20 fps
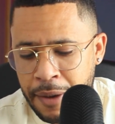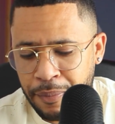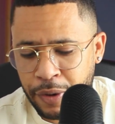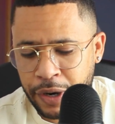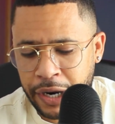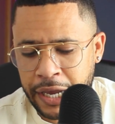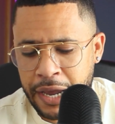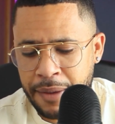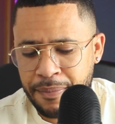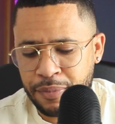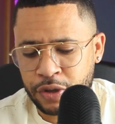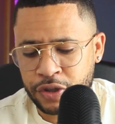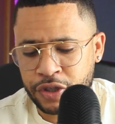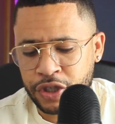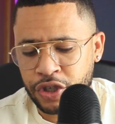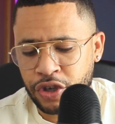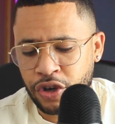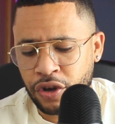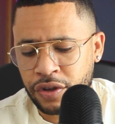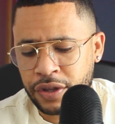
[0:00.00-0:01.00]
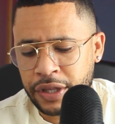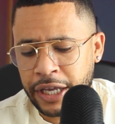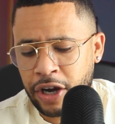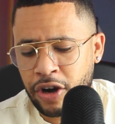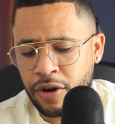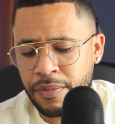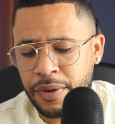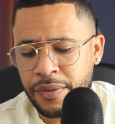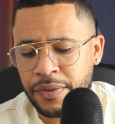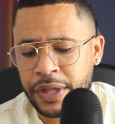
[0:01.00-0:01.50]
Por ejemplo si yo
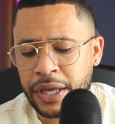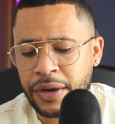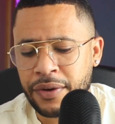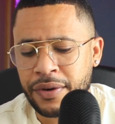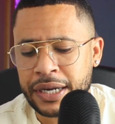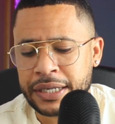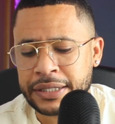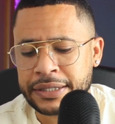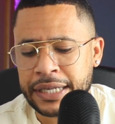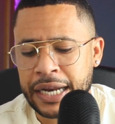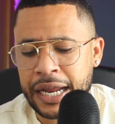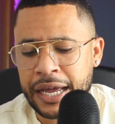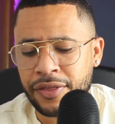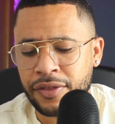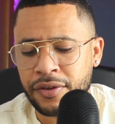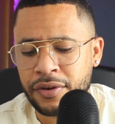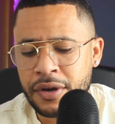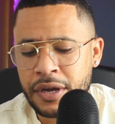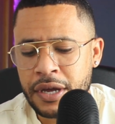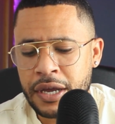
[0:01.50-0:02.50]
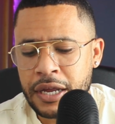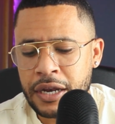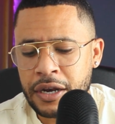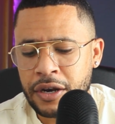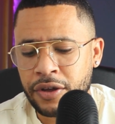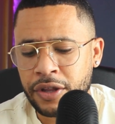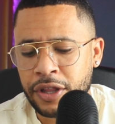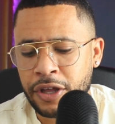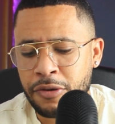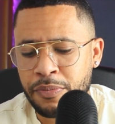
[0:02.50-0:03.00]
dejo mi video arrastrando
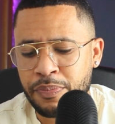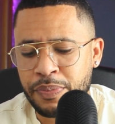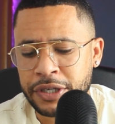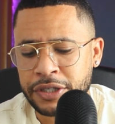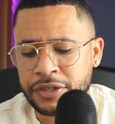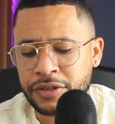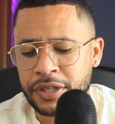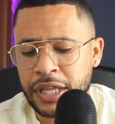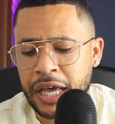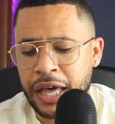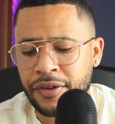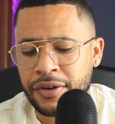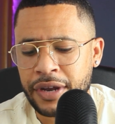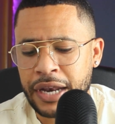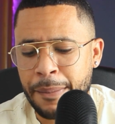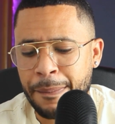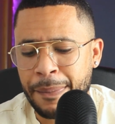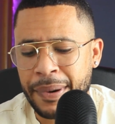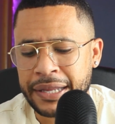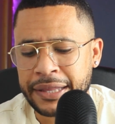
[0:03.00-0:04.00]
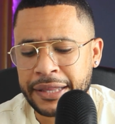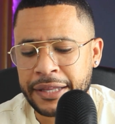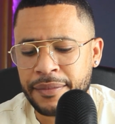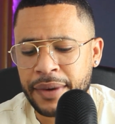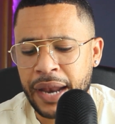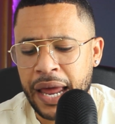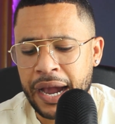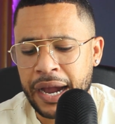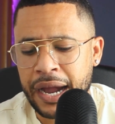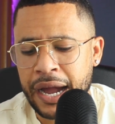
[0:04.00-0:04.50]
lo dejo presionado en la parte
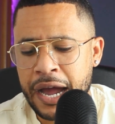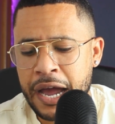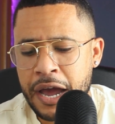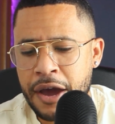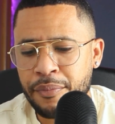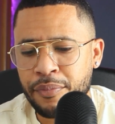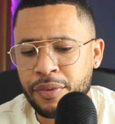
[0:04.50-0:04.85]
blanca,